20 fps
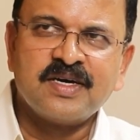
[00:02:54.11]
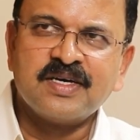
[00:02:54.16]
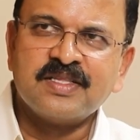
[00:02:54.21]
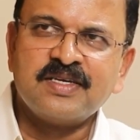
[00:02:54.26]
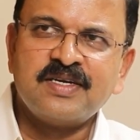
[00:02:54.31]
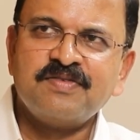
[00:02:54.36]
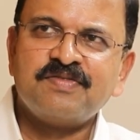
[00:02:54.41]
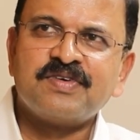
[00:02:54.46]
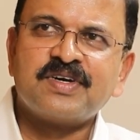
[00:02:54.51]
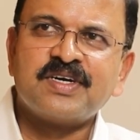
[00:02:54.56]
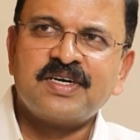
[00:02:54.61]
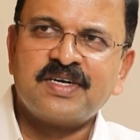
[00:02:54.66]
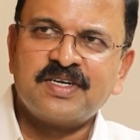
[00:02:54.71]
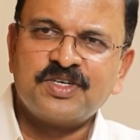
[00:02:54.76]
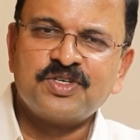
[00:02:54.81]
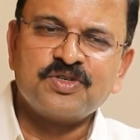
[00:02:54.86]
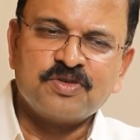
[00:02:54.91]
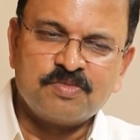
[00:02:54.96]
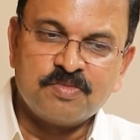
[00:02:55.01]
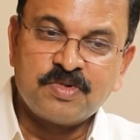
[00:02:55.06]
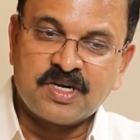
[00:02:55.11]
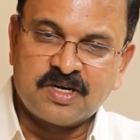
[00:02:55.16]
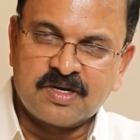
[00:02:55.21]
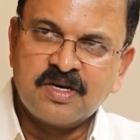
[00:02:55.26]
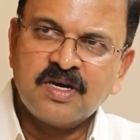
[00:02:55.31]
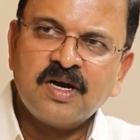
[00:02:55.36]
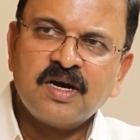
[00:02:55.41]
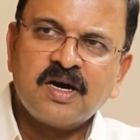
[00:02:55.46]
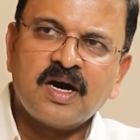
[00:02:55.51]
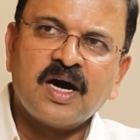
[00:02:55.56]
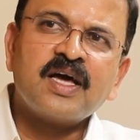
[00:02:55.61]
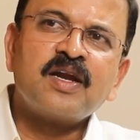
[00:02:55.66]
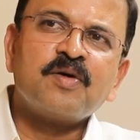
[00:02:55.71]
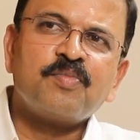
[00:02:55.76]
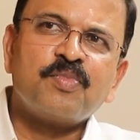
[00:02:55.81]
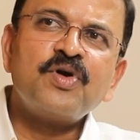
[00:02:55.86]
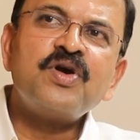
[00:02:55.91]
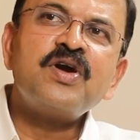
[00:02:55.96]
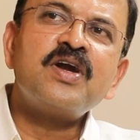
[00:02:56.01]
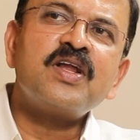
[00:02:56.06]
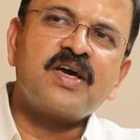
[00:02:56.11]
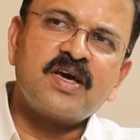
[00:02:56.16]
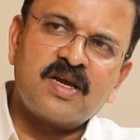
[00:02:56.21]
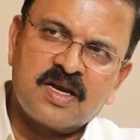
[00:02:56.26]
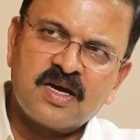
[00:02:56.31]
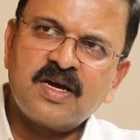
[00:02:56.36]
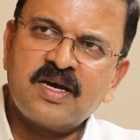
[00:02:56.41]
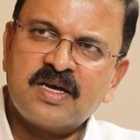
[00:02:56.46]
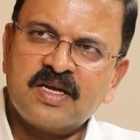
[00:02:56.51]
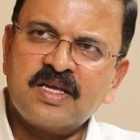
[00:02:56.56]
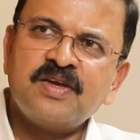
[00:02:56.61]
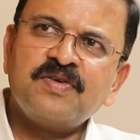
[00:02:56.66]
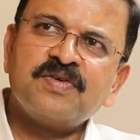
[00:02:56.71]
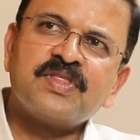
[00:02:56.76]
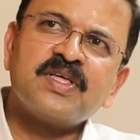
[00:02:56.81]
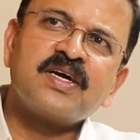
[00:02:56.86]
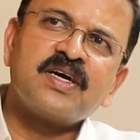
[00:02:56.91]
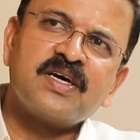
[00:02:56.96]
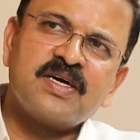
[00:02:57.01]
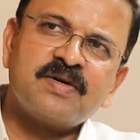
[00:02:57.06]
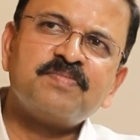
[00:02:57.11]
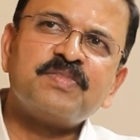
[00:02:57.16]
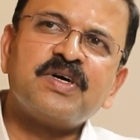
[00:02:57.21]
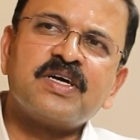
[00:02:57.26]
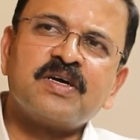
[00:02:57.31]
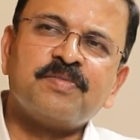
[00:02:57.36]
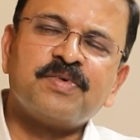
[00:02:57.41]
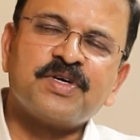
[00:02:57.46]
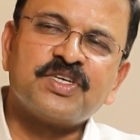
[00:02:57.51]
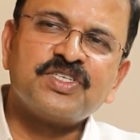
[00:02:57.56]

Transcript: అది డిఫరెంట్ ఇష్యూ బట్ ఆయన పొలిటికల్ గా ఈ విధంగా ఆ